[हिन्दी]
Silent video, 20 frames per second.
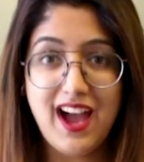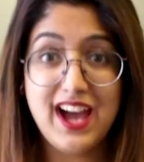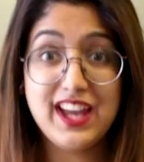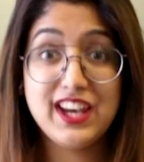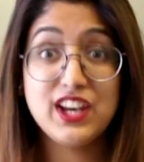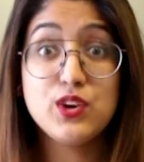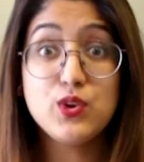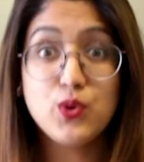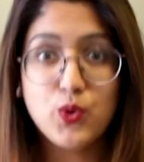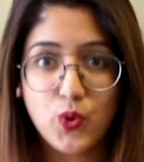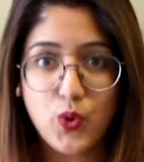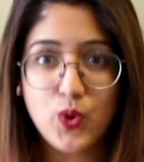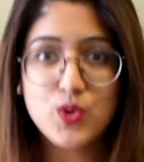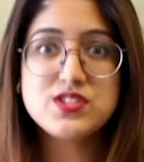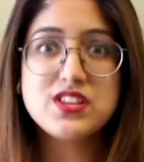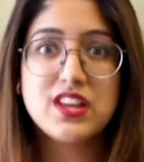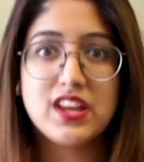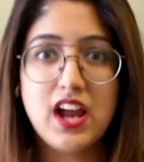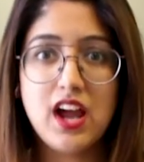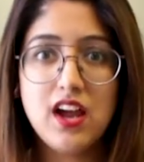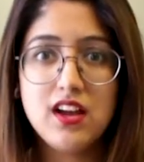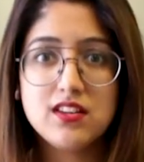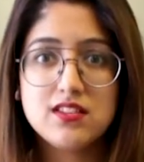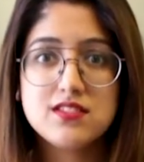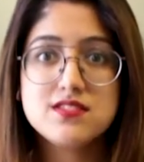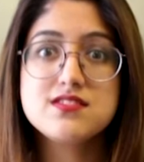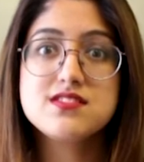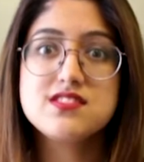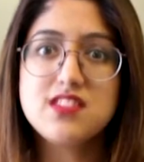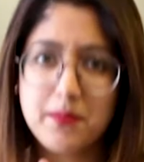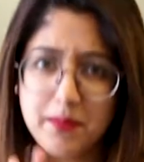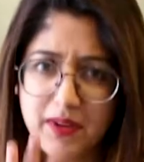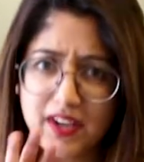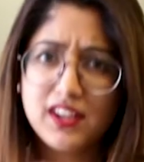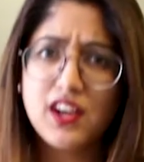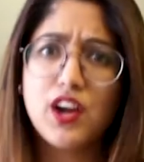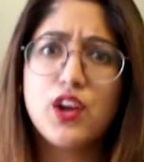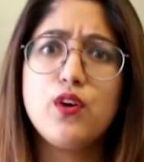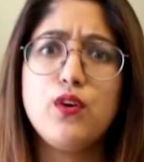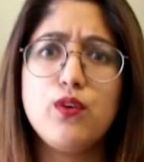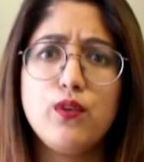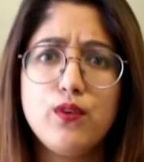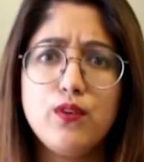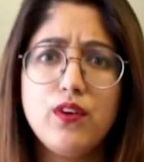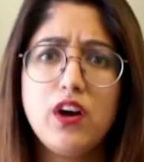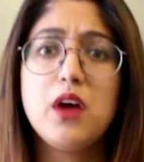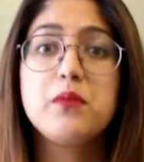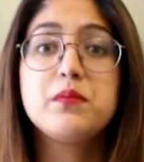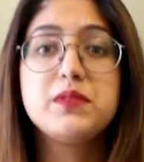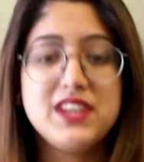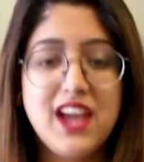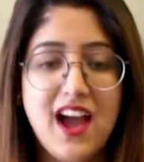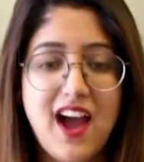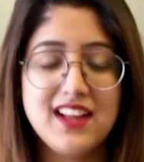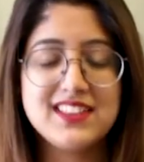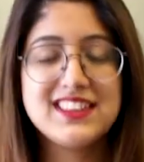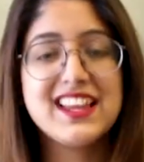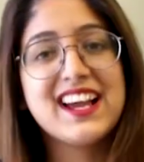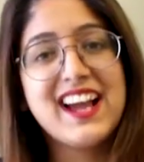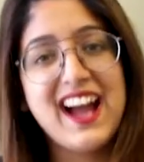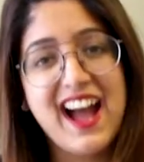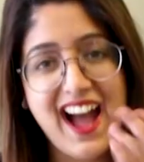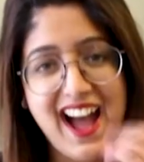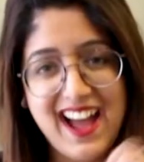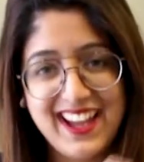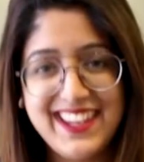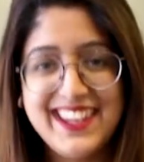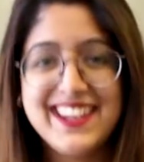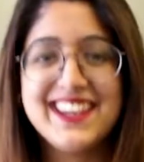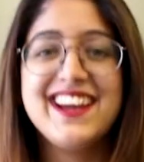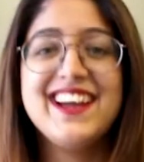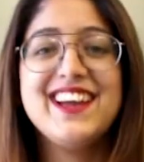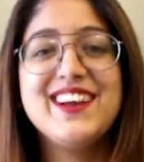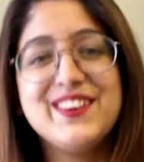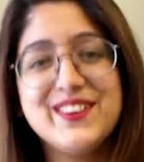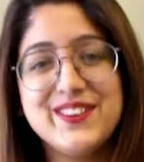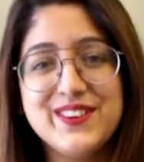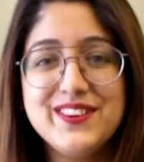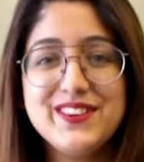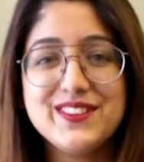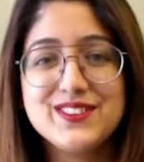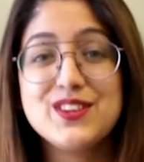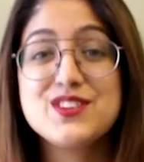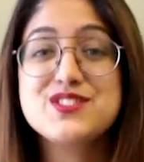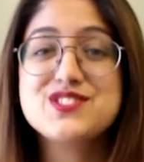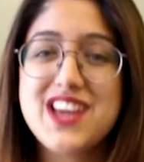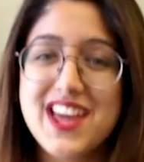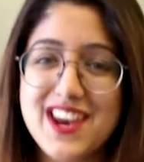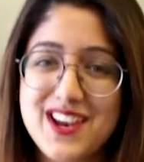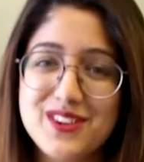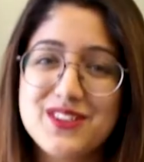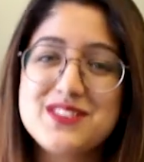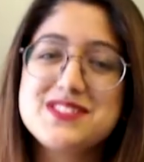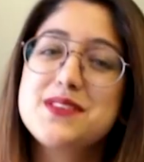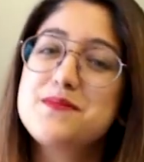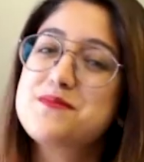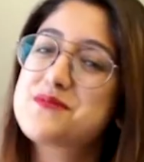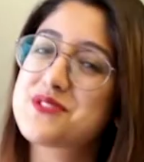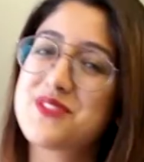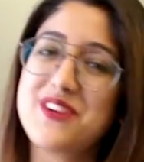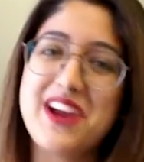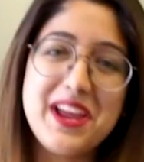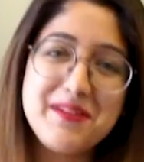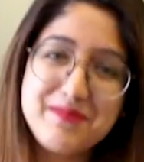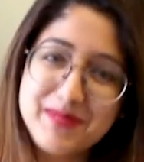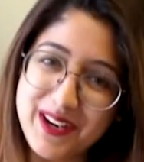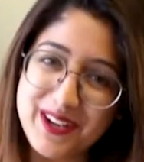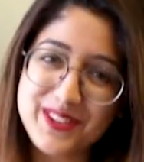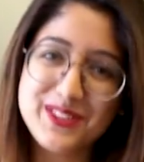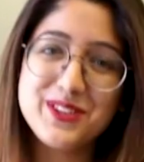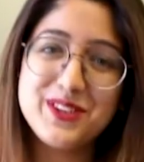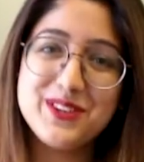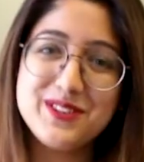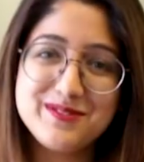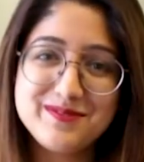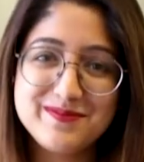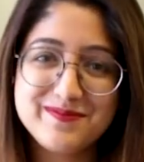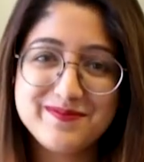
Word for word: अरे रुको ज़रा सब्र करो अब यहाँ तक आ ही गए हो तो चैनल को सब्सक्राइब कर दो